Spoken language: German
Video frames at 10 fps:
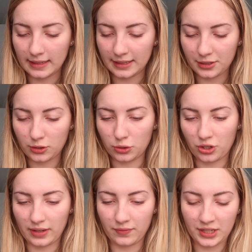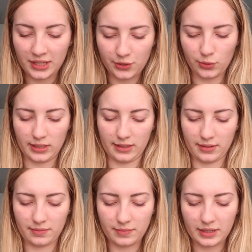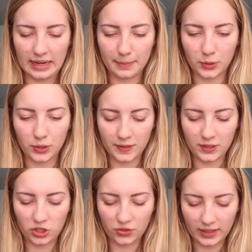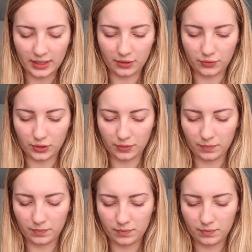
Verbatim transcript: Let's go, schreiben wir Kiso an. Ich habe gehört, sie ist schwanger geworden.